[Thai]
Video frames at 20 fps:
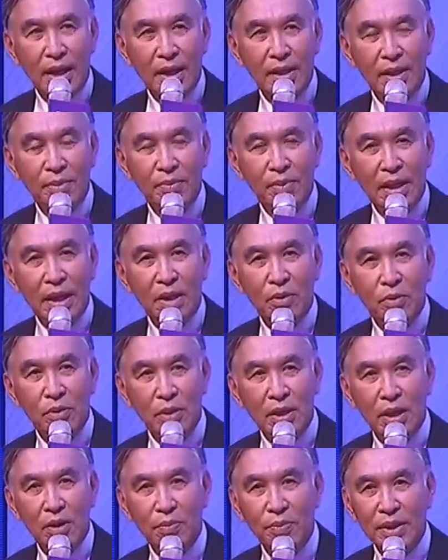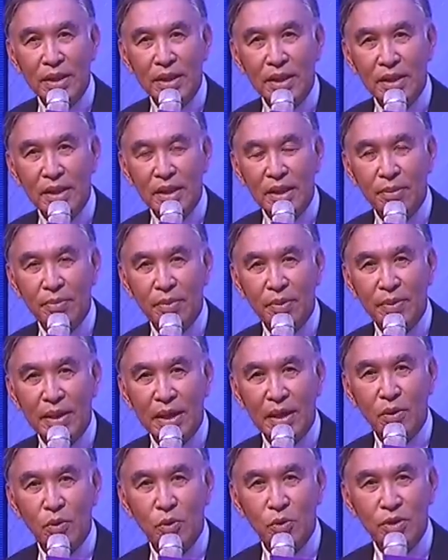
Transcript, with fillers: การนำเข้าของเขาปีหนึ่งเนี่ยประมาณ